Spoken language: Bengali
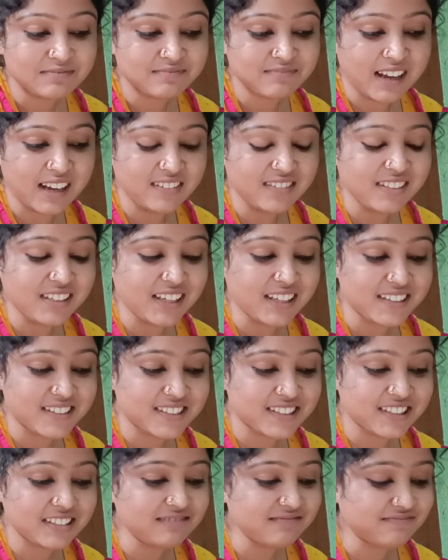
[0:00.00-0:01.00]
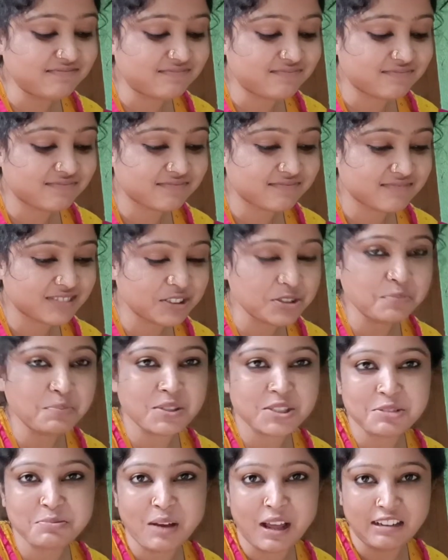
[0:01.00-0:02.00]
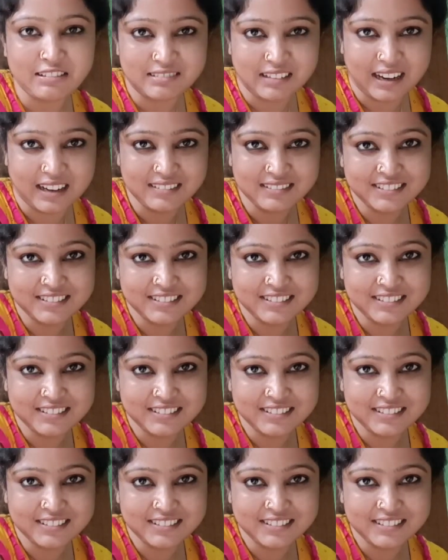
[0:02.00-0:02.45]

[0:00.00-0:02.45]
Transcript: ভালোই আছে বেশি ভালো না